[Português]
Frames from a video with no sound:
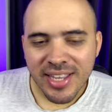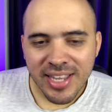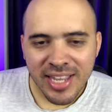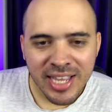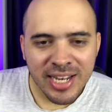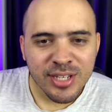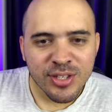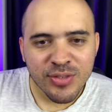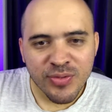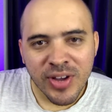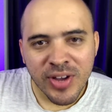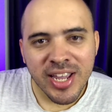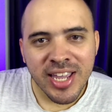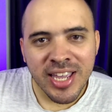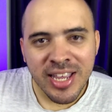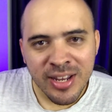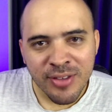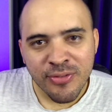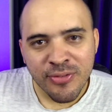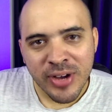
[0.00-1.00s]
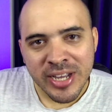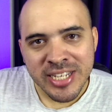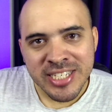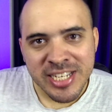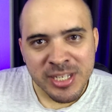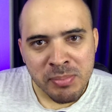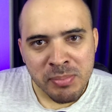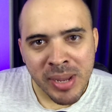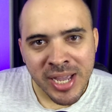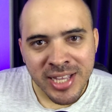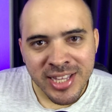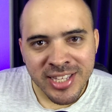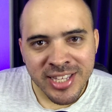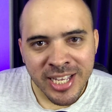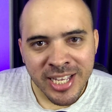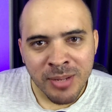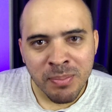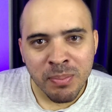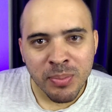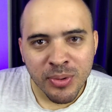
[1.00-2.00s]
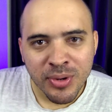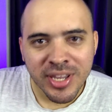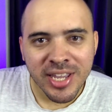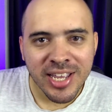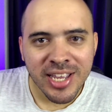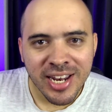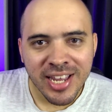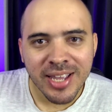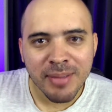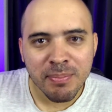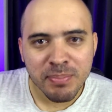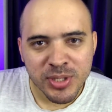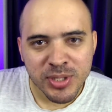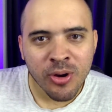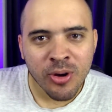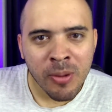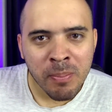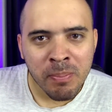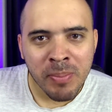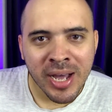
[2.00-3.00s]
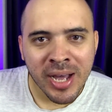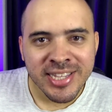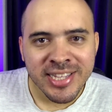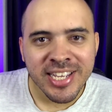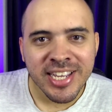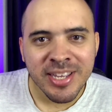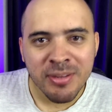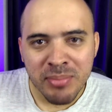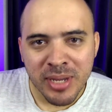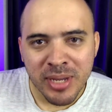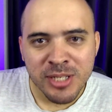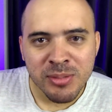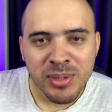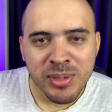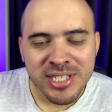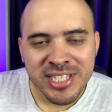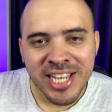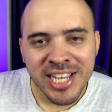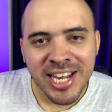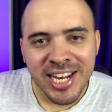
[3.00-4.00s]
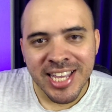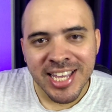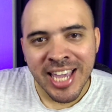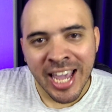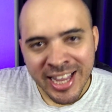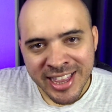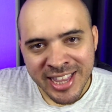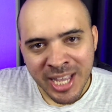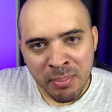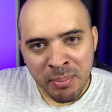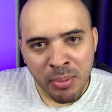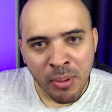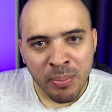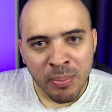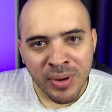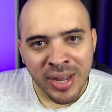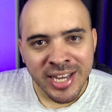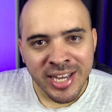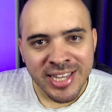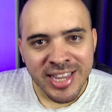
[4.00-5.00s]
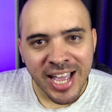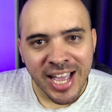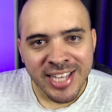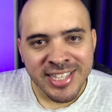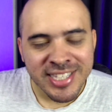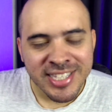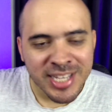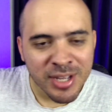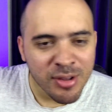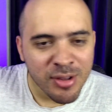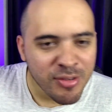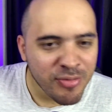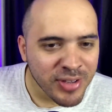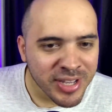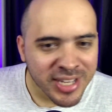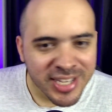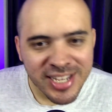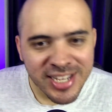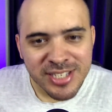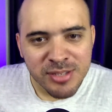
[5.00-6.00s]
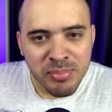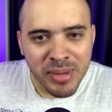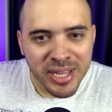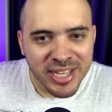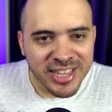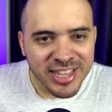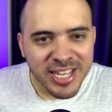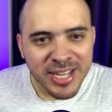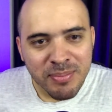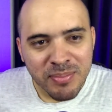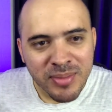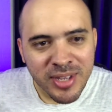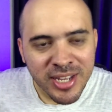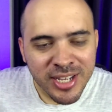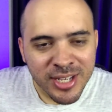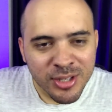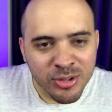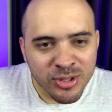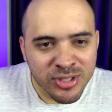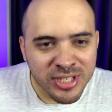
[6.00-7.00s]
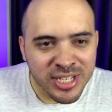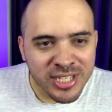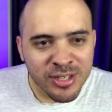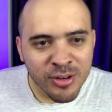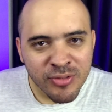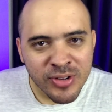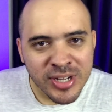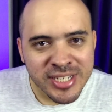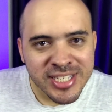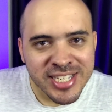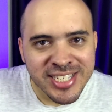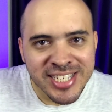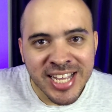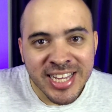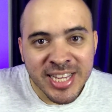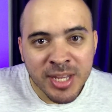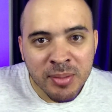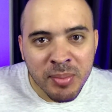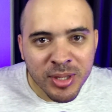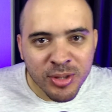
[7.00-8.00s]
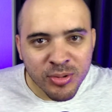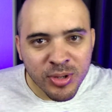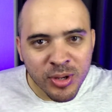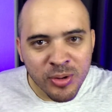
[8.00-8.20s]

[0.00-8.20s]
Ele, fa... ele faz as merdas dele porque ele é psicopata e mesmo assim ele quer ter a popularidade, então ele fica nesse meio termo. Não sei se eu faço exatamente o que eu